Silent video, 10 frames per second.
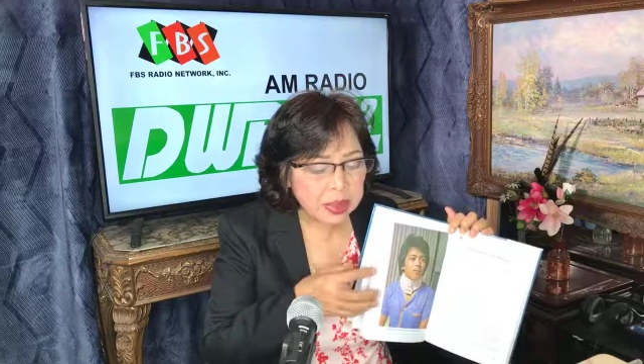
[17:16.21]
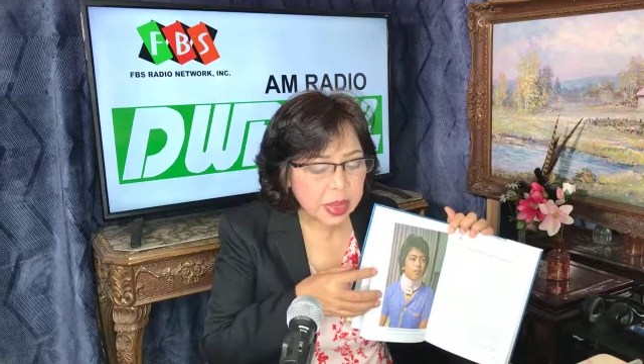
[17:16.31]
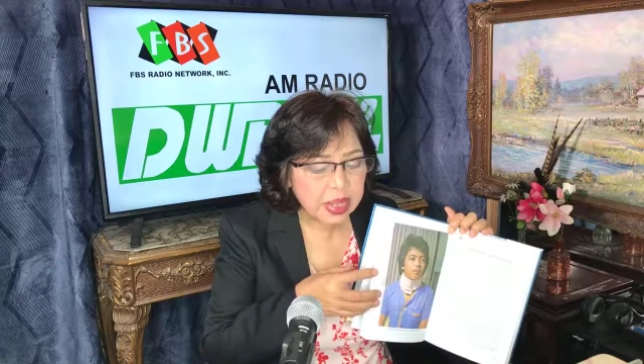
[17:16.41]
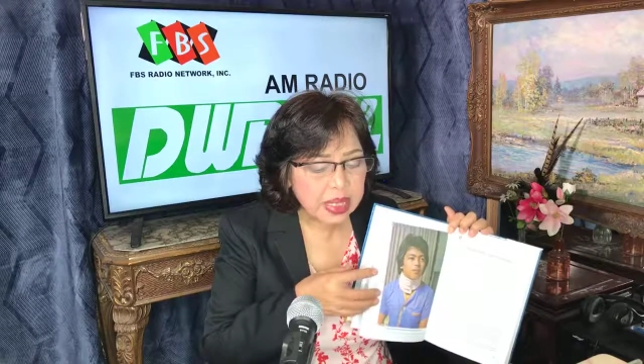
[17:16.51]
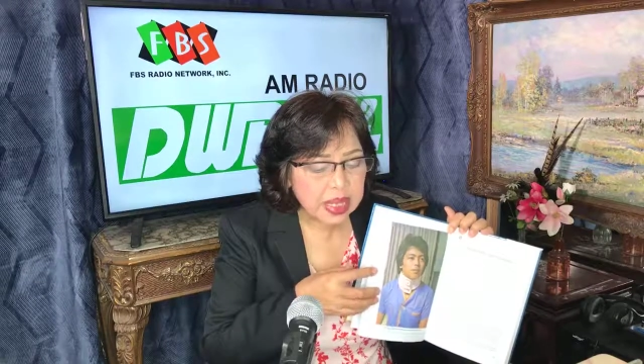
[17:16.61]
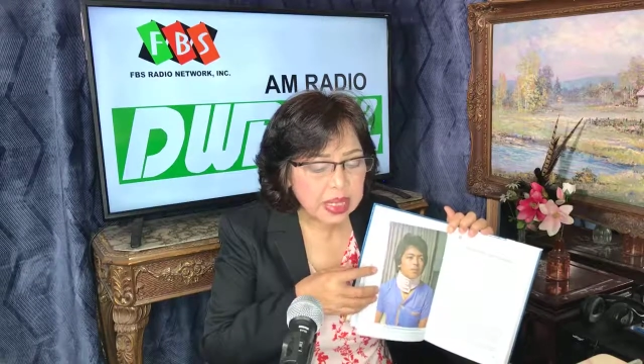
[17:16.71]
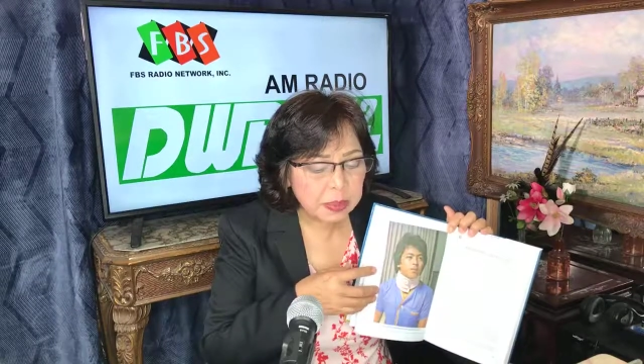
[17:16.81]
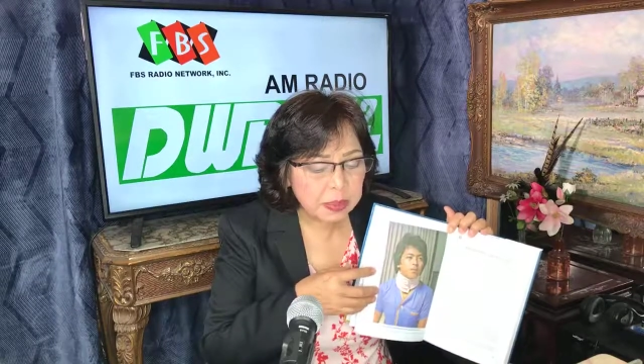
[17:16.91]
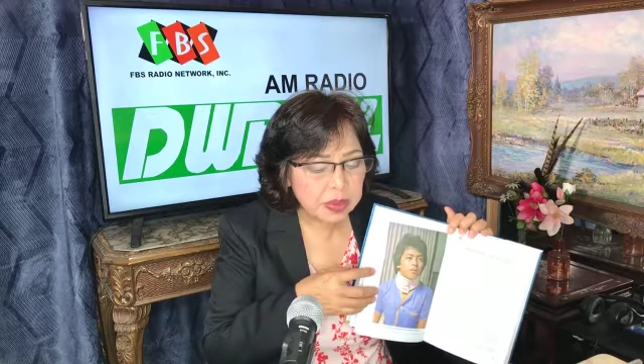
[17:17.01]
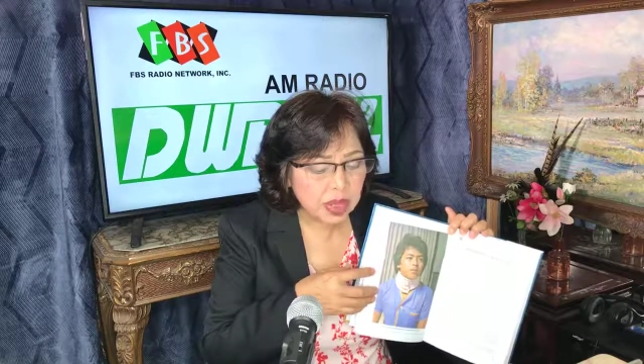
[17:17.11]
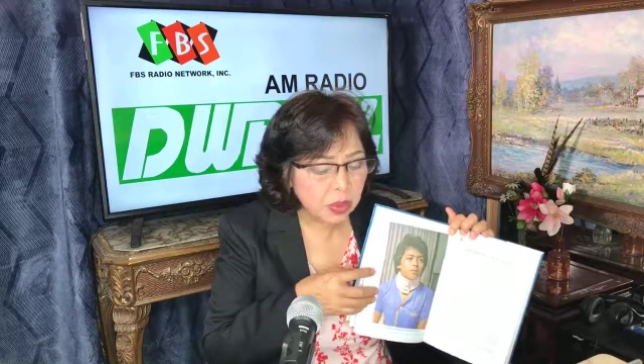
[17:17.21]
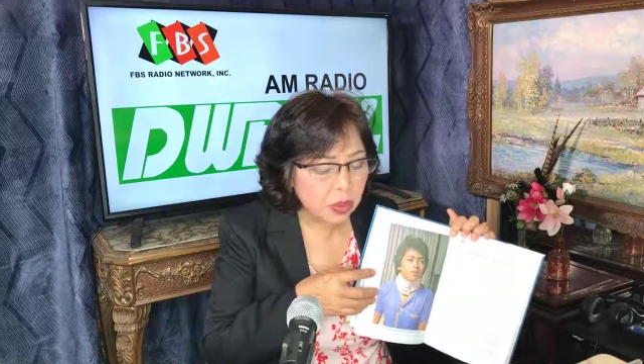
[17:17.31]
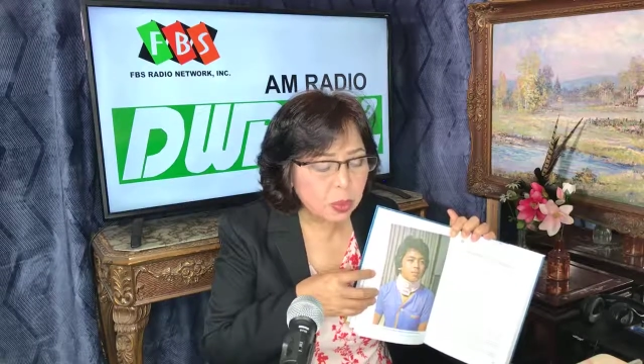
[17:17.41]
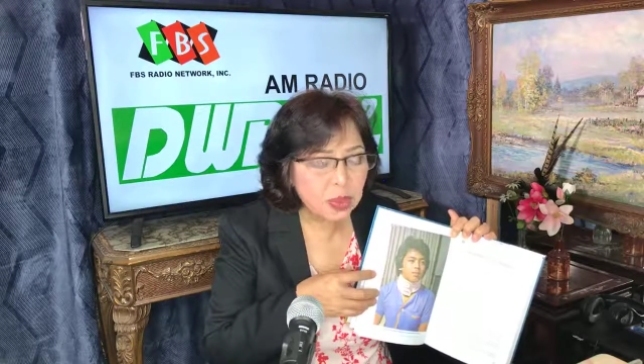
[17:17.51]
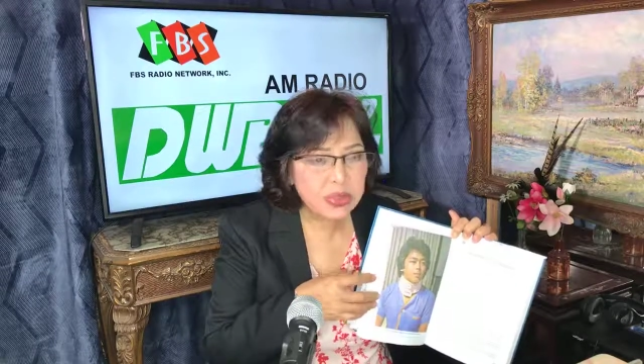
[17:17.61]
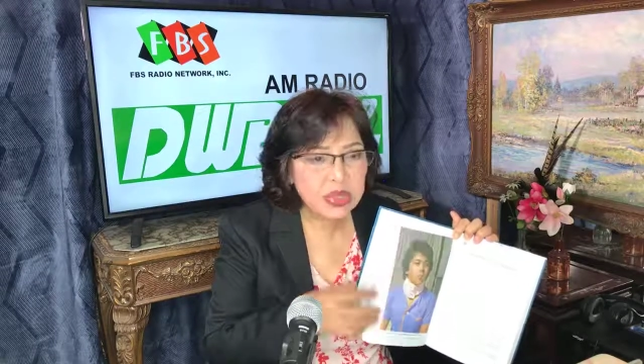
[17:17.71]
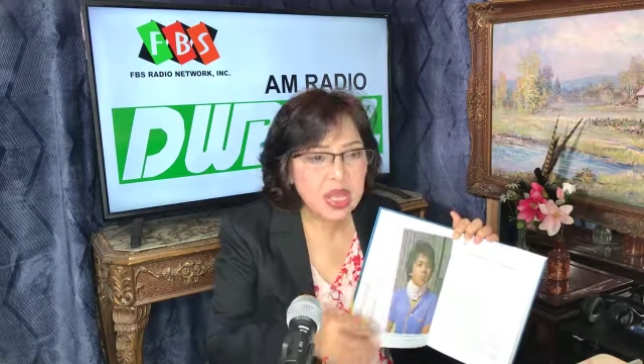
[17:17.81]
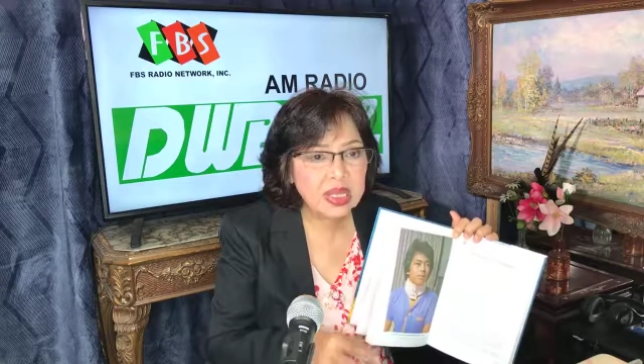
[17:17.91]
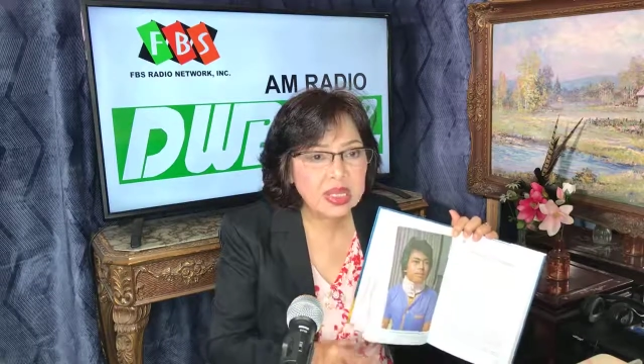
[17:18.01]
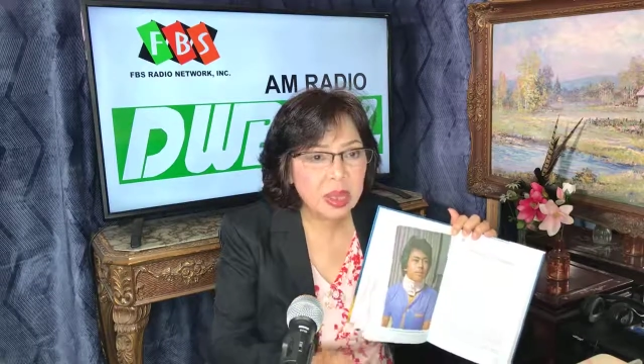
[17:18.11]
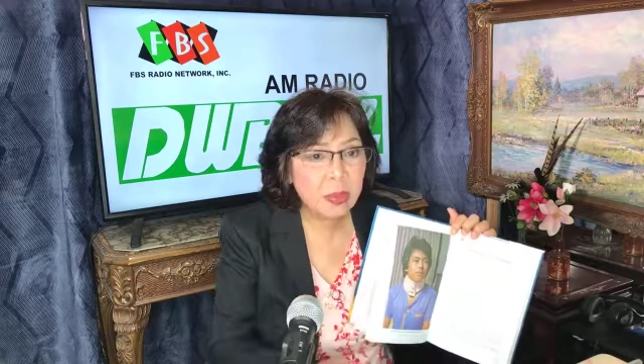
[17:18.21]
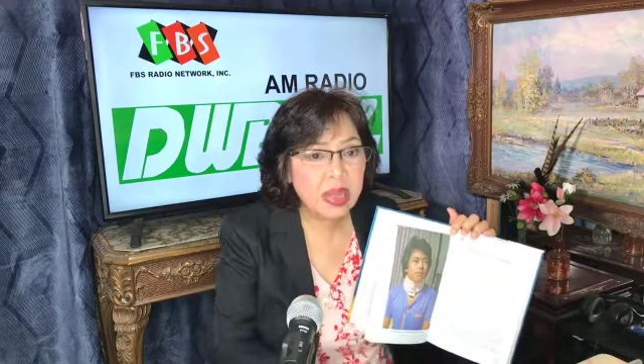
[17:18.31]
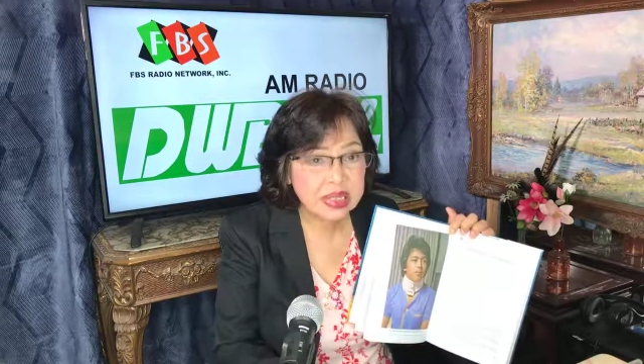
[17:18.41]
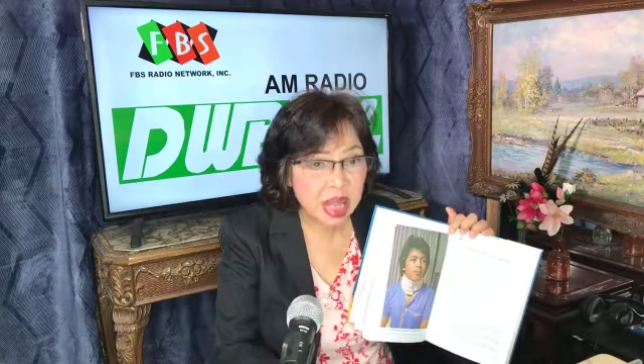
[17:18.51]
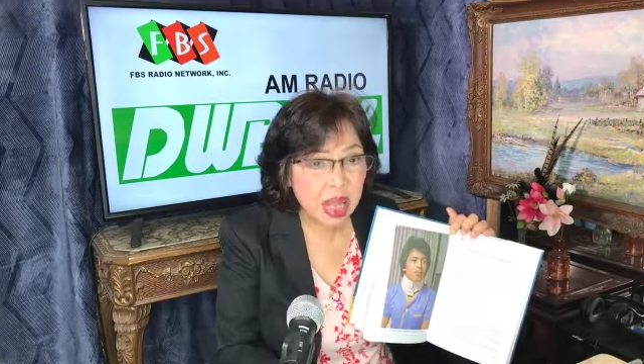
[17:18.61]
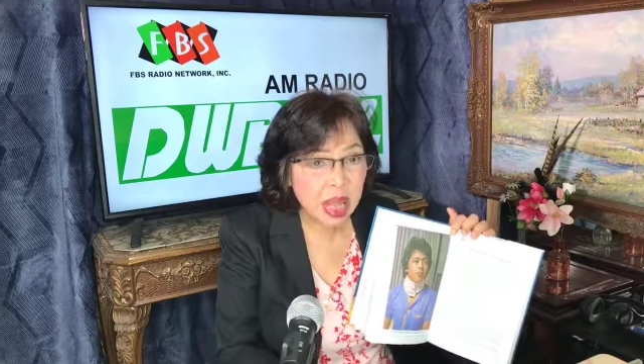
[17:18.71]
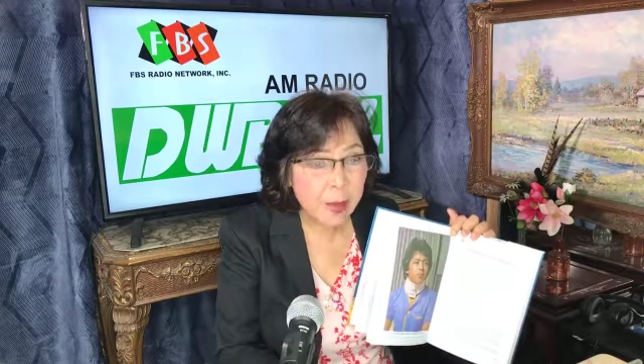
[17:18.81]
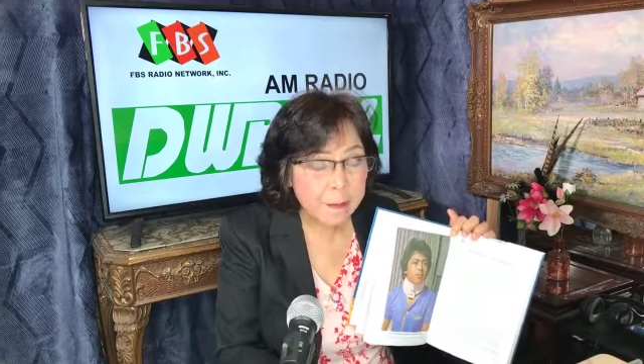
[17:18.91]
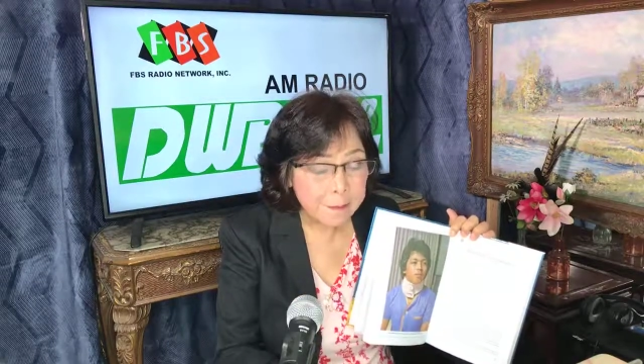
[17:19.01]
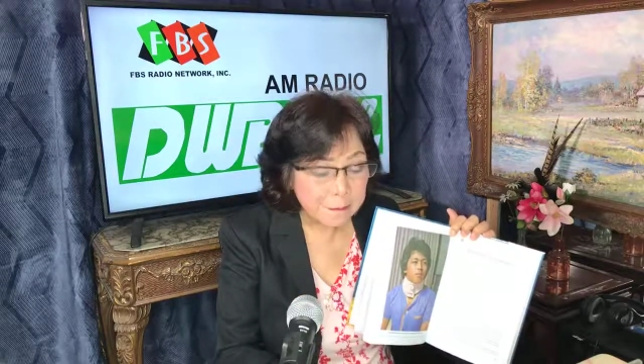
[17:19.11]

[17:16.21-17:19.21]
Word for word: tatakip ng lubusan sa basang